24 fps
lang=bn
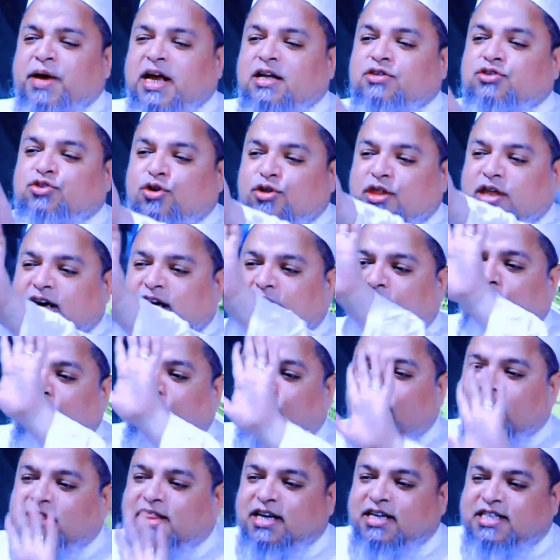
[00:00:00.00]
মুমিন যদি কেউ
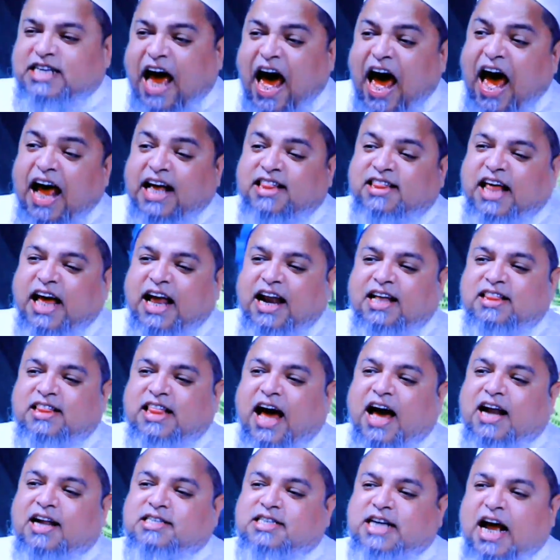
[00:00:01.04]
হইতে চায় তাহলে
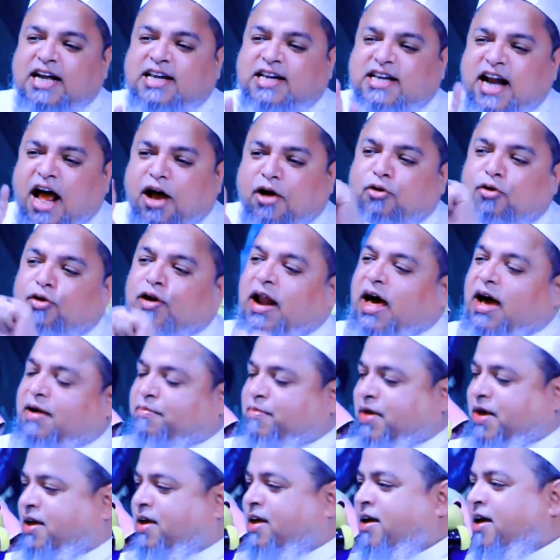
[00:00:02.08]
তার চারটা গুণ
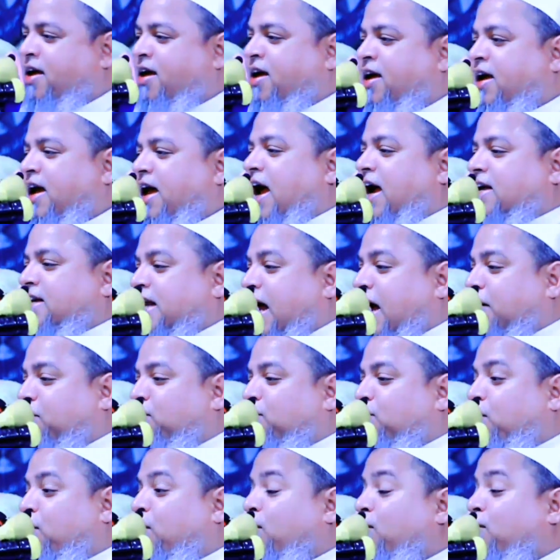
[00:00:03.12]
লাগবে একটা
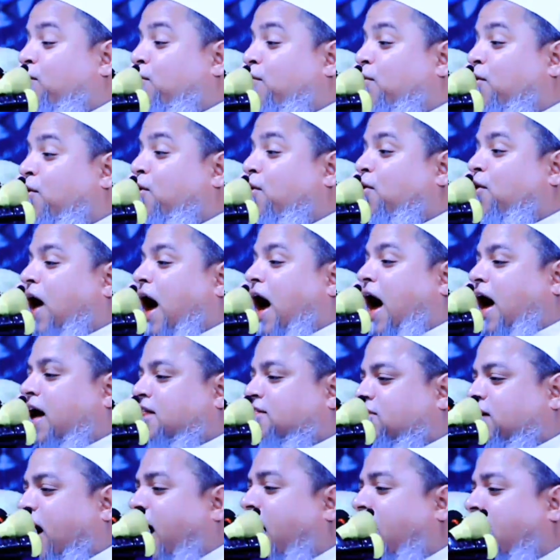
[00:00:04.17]
গুণ হলো হলো
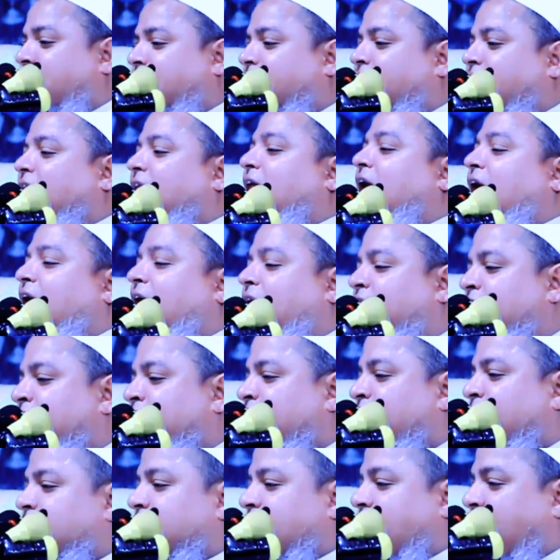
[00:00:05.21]
আতালিল্লাহ
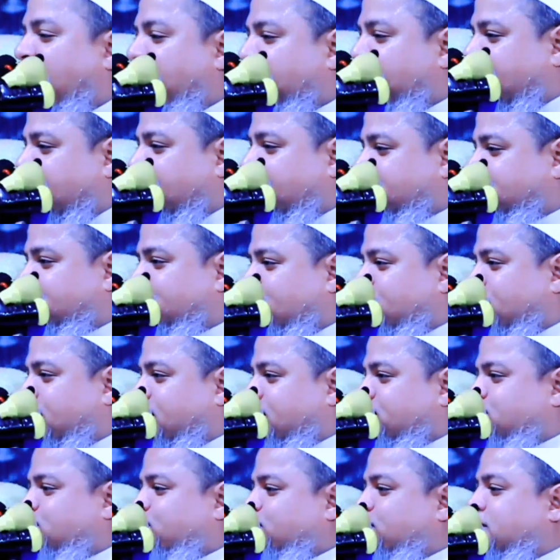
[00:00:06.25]
কাউকে যদি
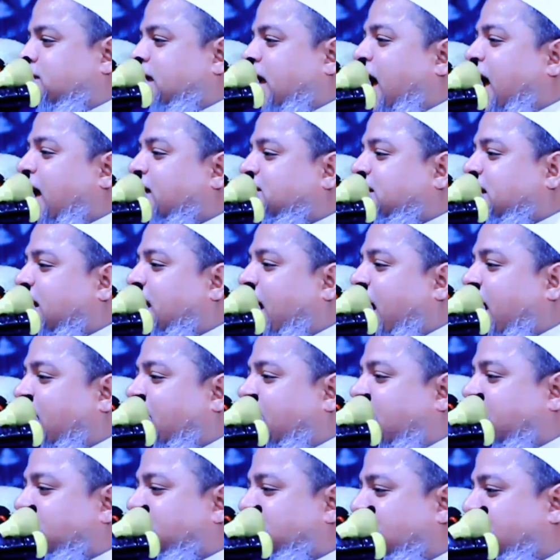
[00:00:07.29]
কিছু দেয় তাহলে
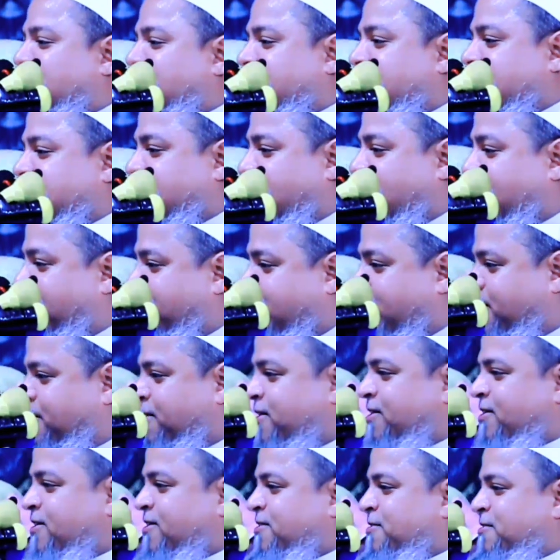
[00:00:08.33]
আল্লাহর জন্য দিতে হবে
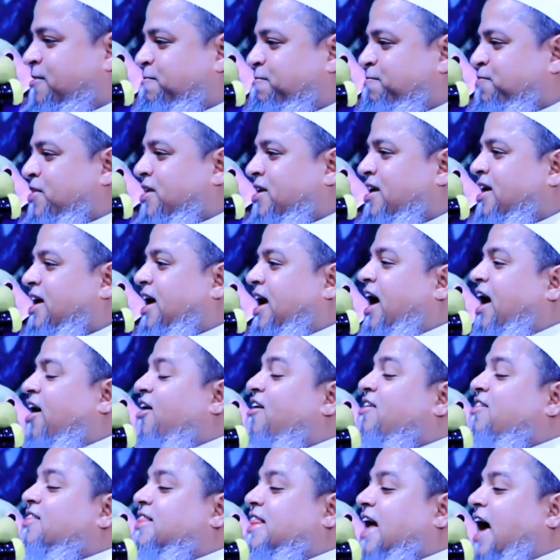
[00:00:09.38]

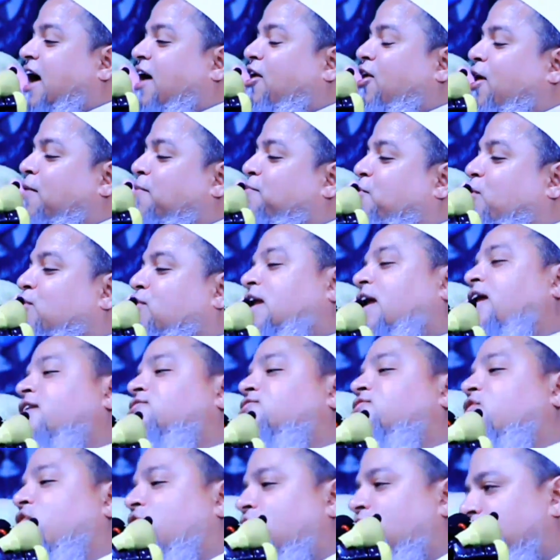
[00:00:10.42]
এখন দেয় হলো ভোটের
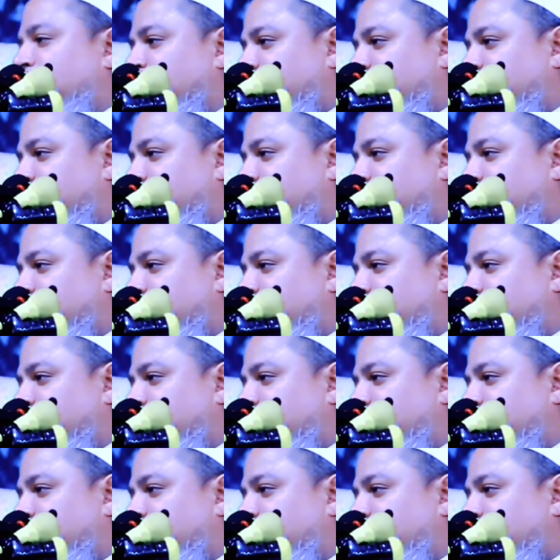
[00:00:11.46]
জন্য